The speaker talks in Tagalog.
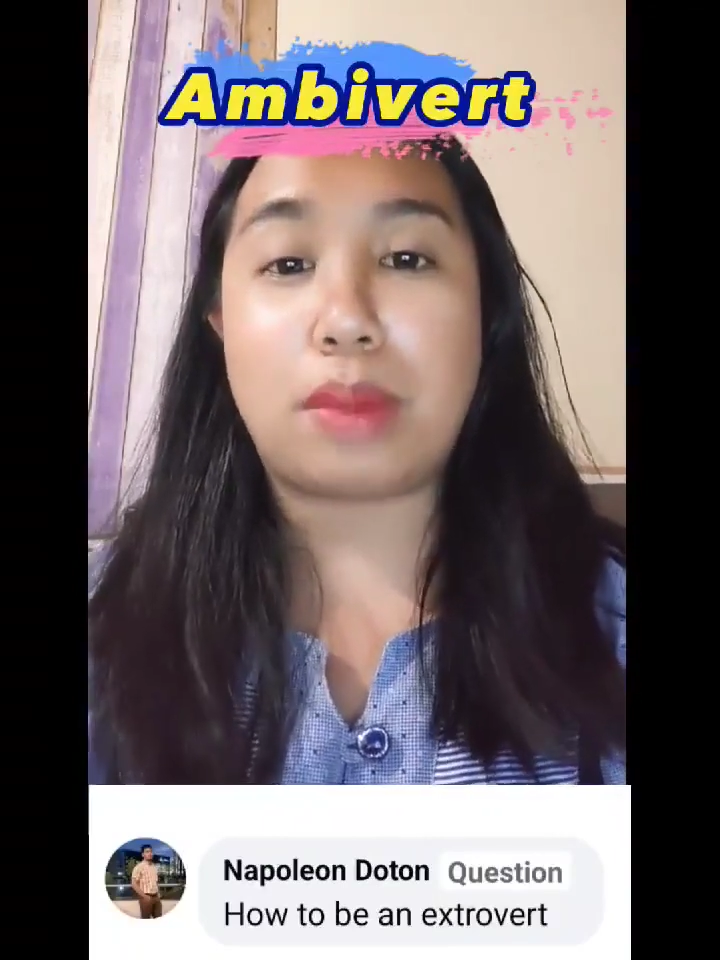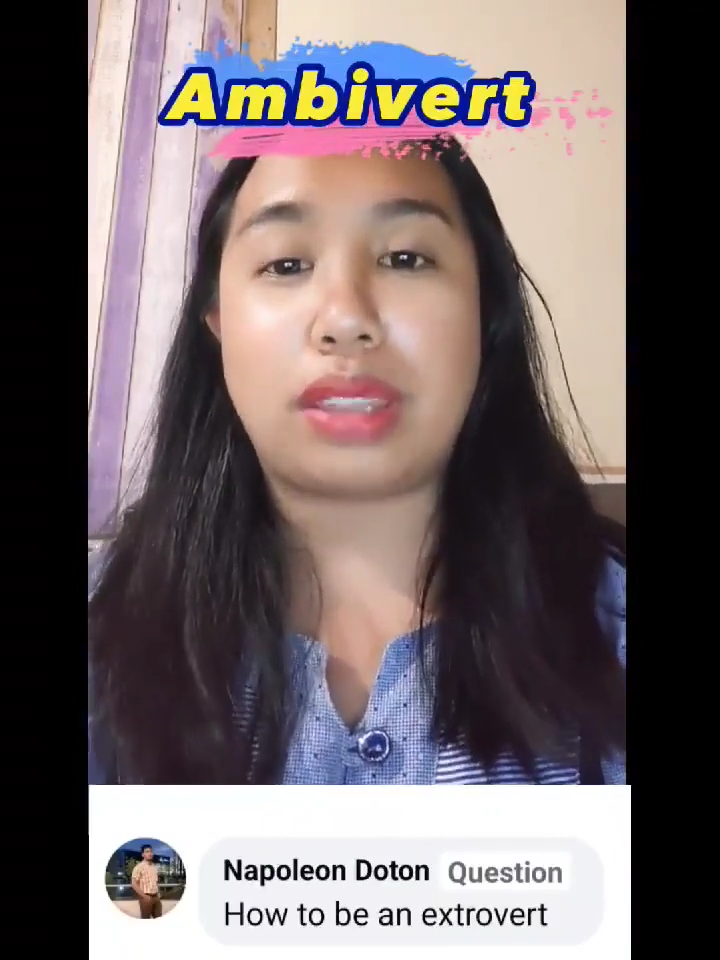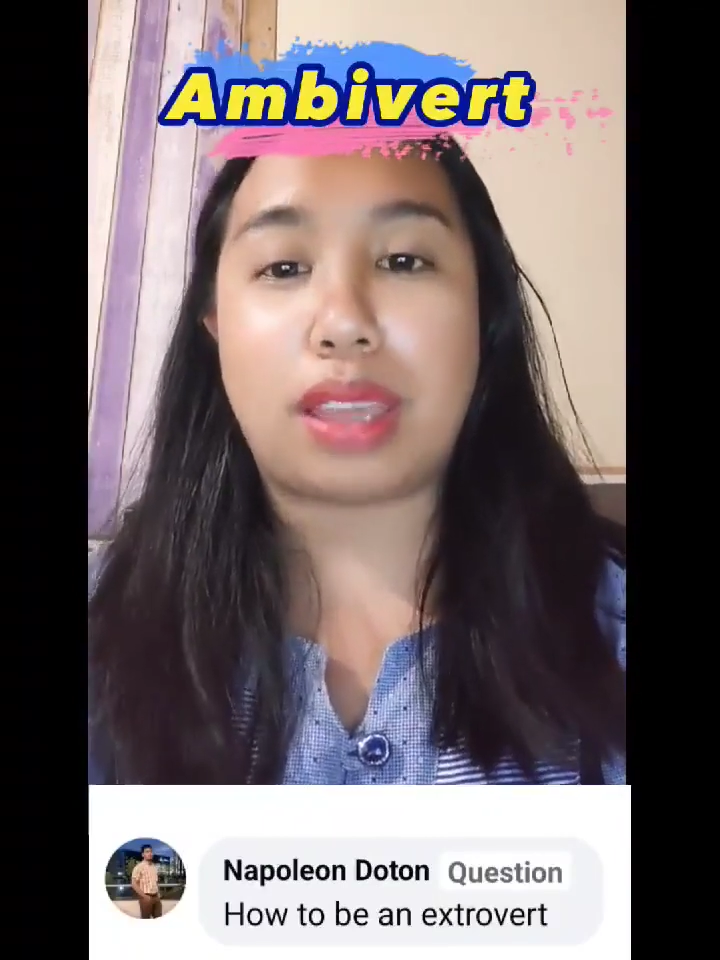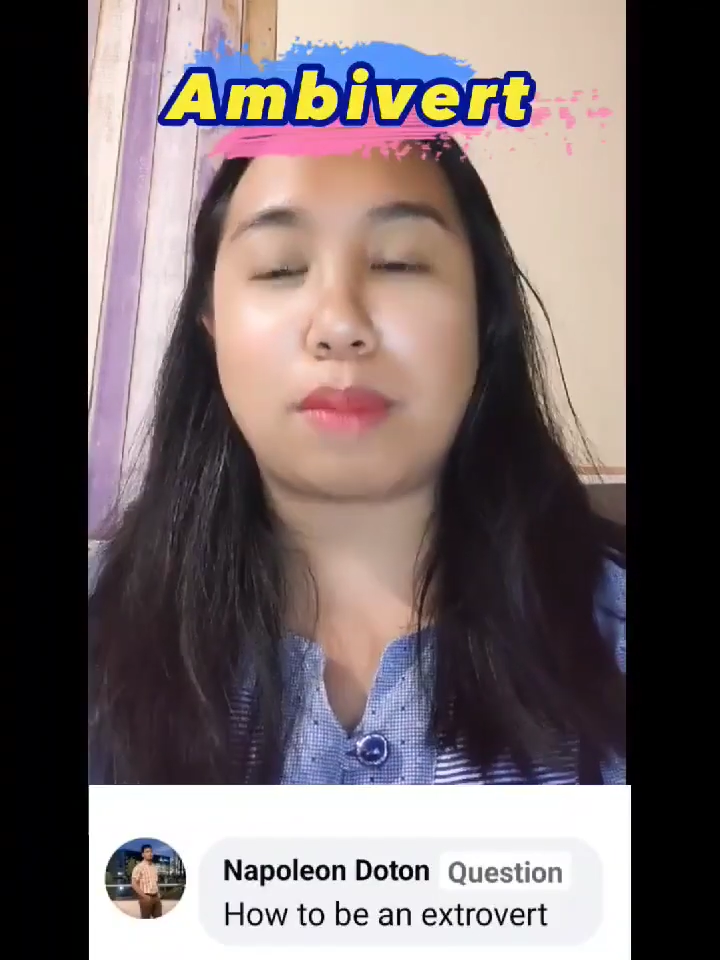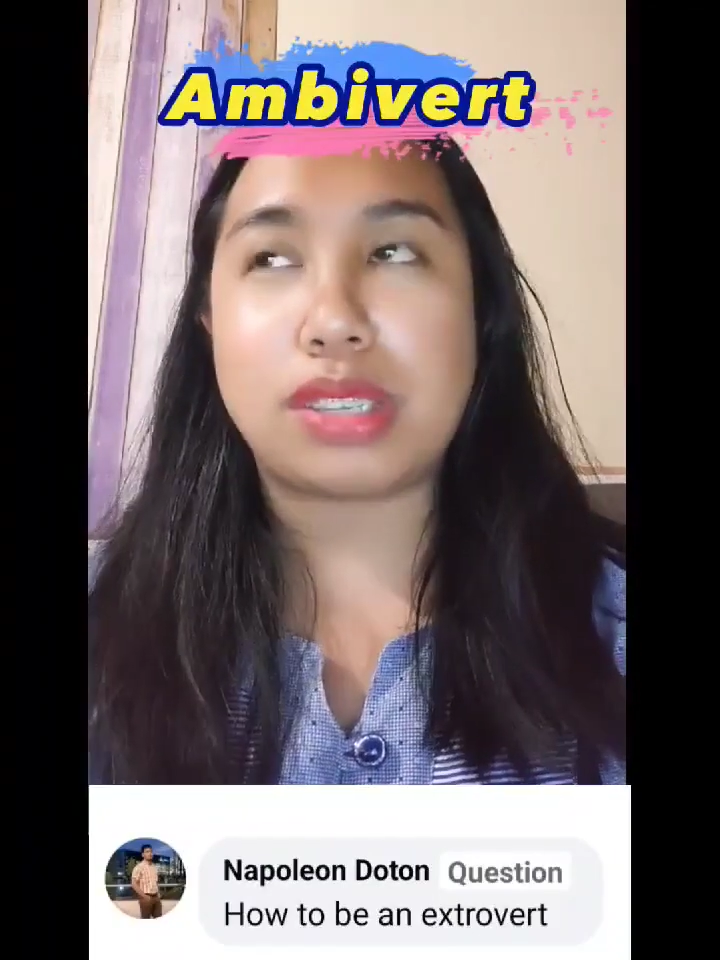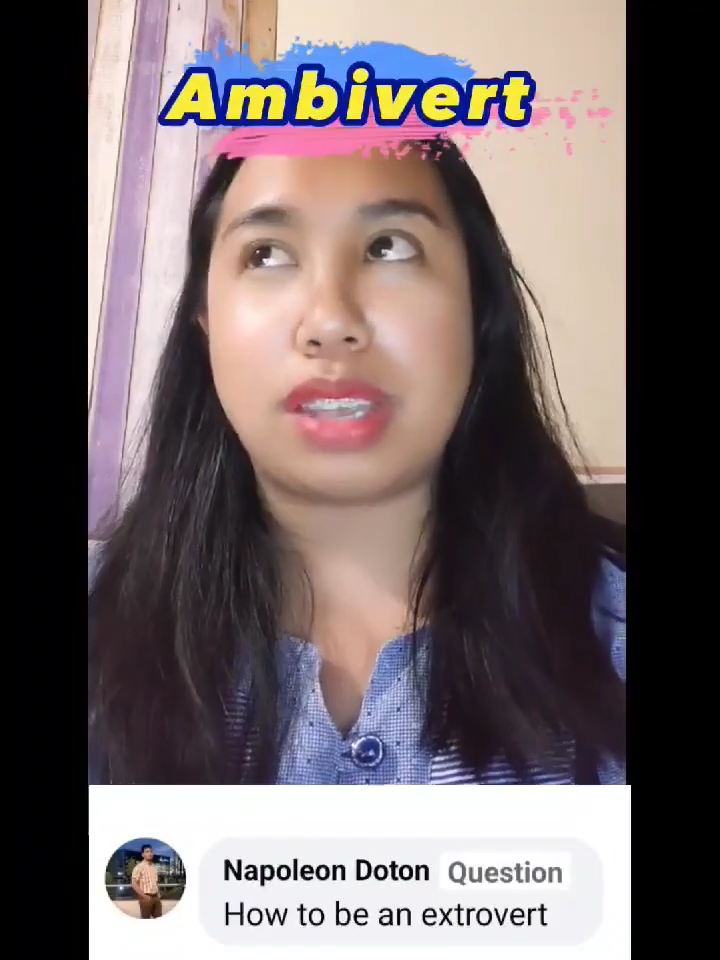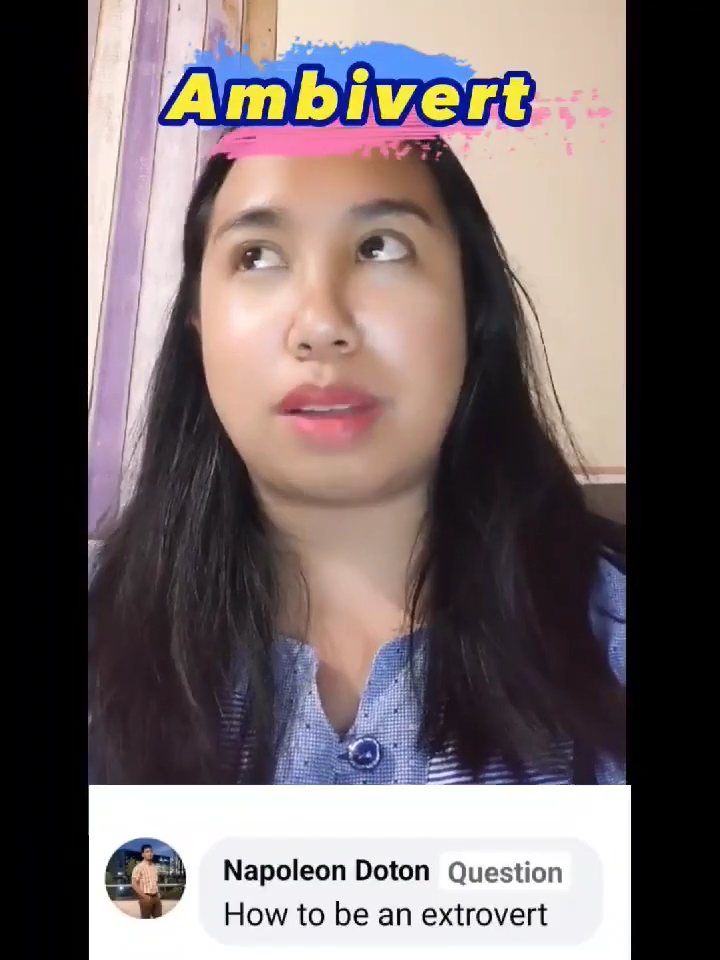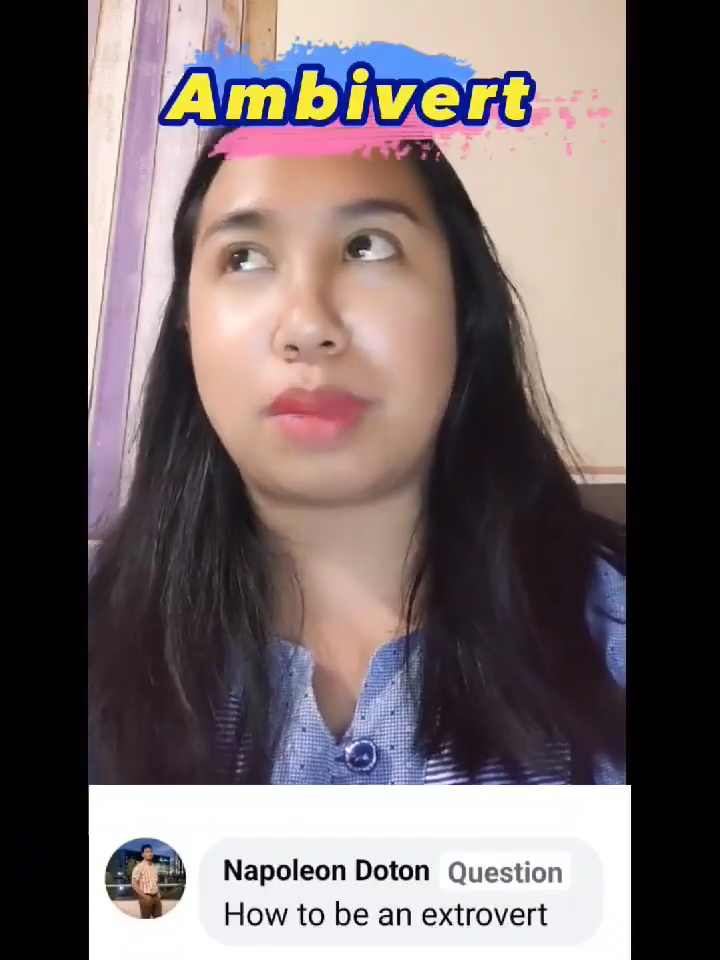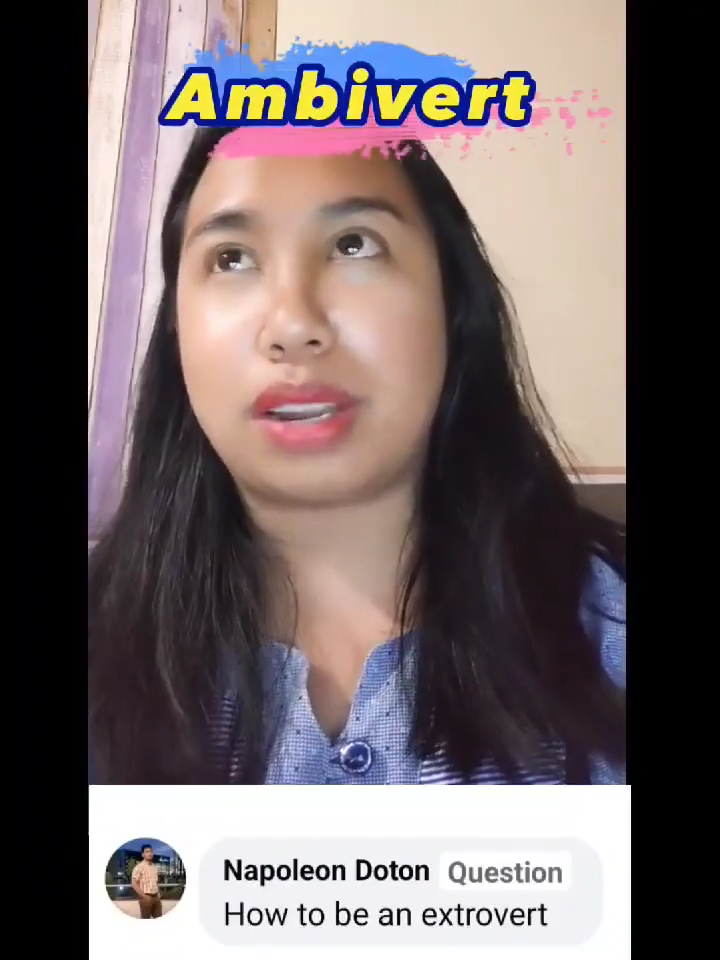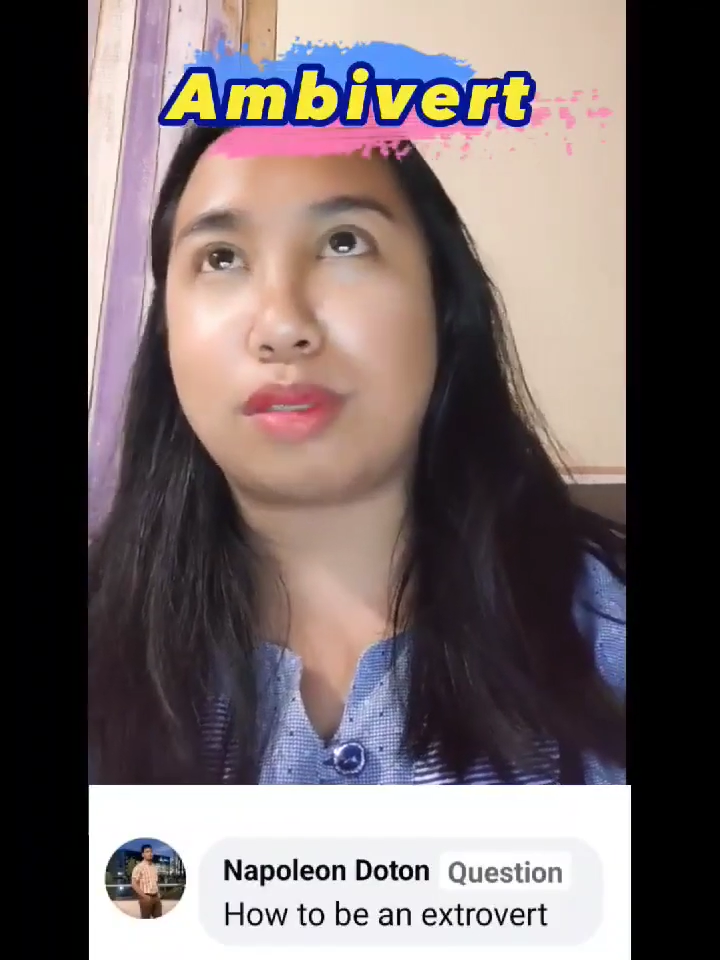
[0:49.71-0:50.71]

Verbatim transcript: may times din naman